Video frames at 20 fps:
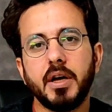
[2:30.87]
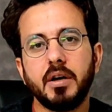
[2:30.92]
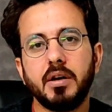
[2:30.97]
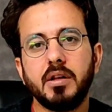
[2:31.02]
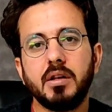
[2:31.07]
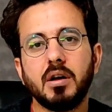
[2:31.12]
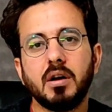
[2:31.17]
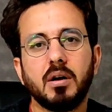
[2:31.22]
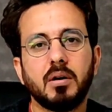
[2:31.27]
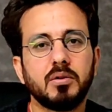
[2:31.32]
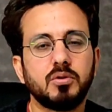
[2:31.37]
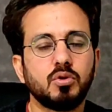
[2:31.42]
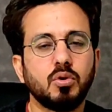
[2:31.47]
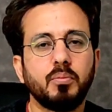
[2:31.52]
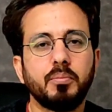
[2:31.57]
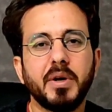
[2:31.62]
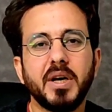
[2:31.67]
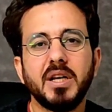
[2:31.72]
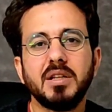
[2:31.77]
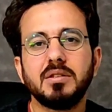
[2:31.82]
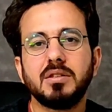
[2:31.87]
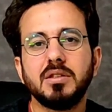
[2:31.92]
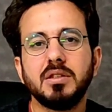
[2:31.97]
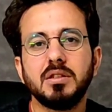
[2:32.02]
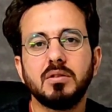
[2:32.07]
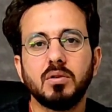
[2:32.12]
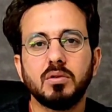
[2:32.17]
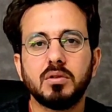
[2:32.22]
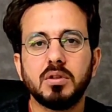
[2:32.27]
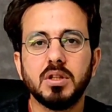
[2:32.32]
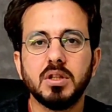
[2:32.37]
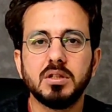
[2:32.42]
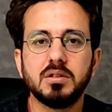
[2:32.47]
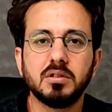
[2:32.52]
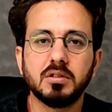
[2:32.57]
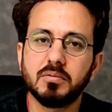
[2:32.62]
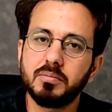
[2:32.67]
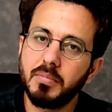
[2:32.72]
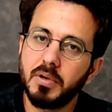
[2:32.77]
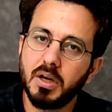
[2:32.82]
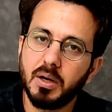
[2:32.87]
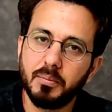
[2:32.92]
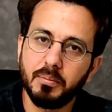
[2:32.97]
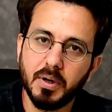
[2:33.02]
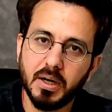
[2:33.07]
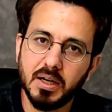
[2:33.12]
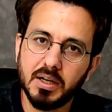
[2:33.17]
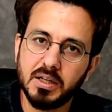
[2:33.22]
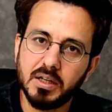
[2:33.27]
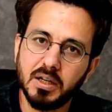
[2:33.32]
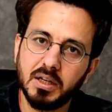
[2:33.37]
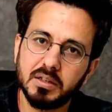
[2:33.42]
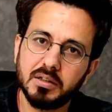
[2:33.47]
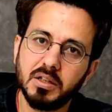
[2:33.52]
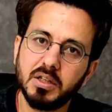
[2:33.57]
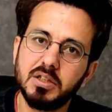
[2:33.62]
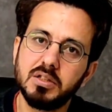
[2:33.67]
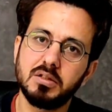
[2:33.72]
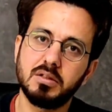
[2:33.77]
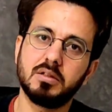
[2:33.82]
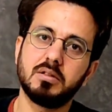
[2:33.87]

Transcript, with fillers: है नहीं जो मेन चीज़ होती है जिसमें हम मार खाते हैं,